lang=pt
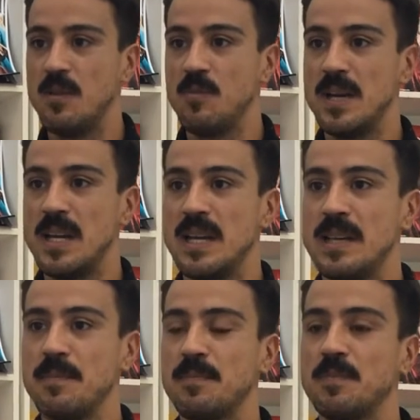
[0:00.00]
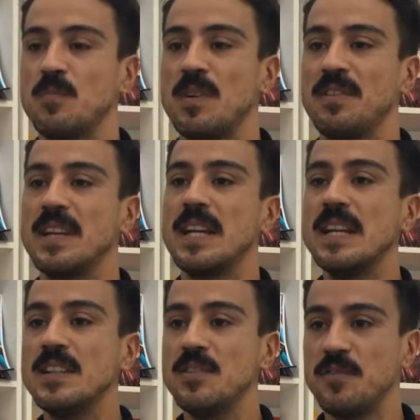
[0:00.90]
é uma, uma
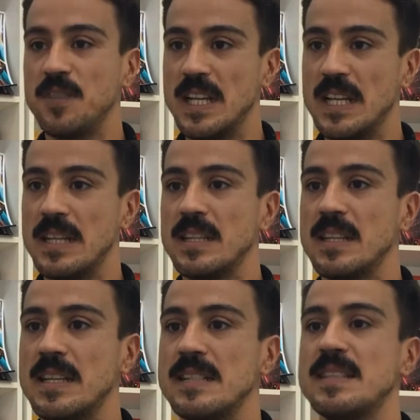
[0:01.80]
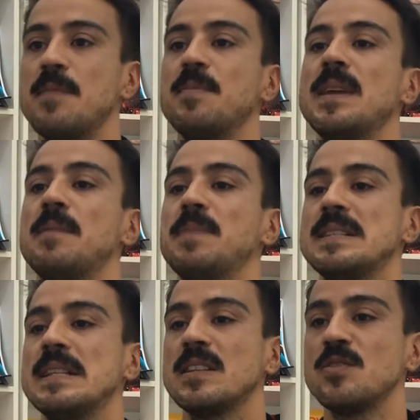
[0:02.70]
grande feira que recebe
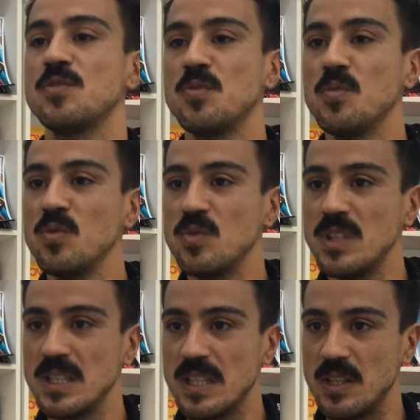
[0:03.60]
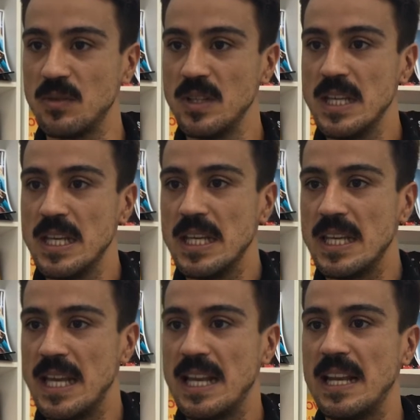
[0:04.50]
representantes do mundo inteiro
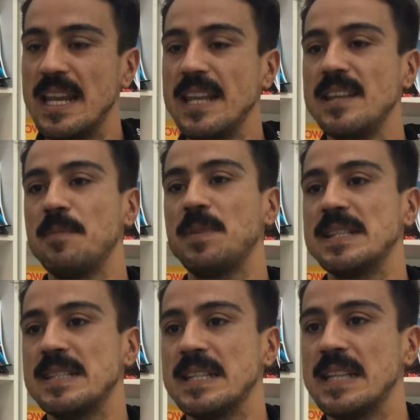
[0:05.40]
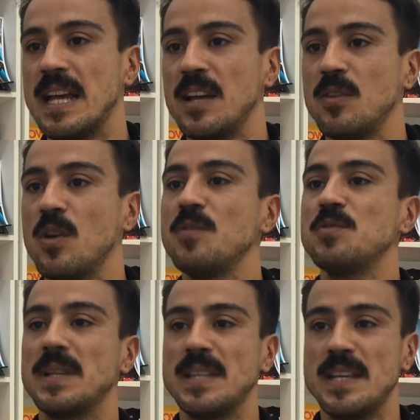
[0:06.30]
e ela, além de apresentar
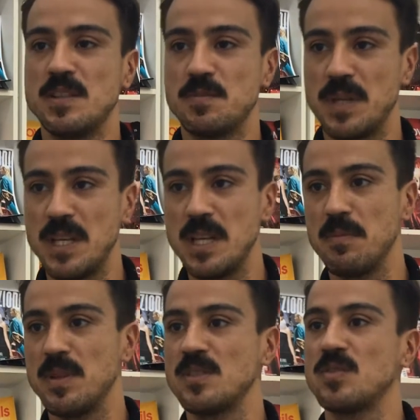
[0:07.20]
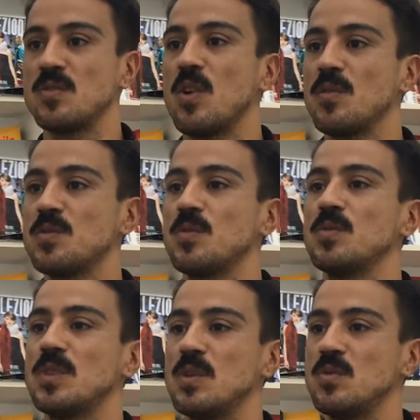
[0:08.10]
novas matérias-primas, novos
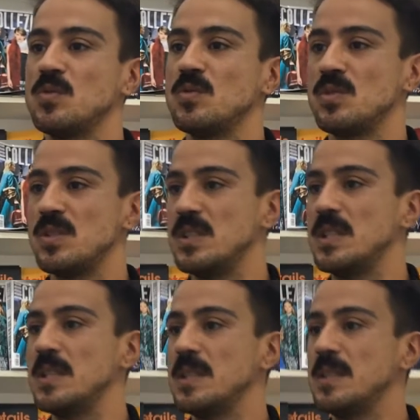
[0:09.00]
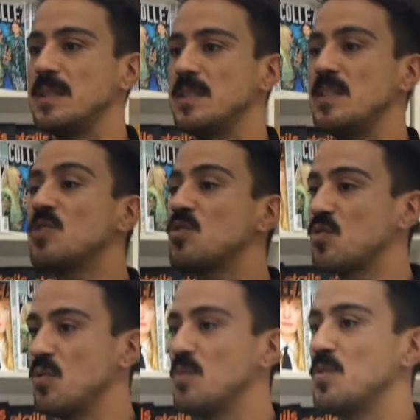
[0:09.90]
conteúdos de, de
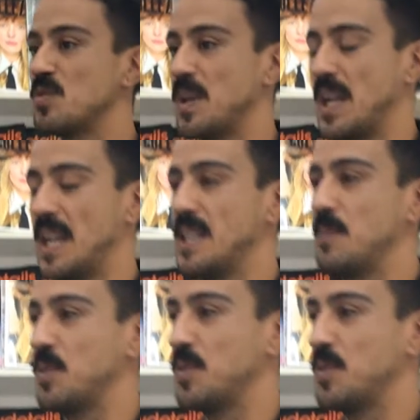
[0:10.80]
insumos para a cadeia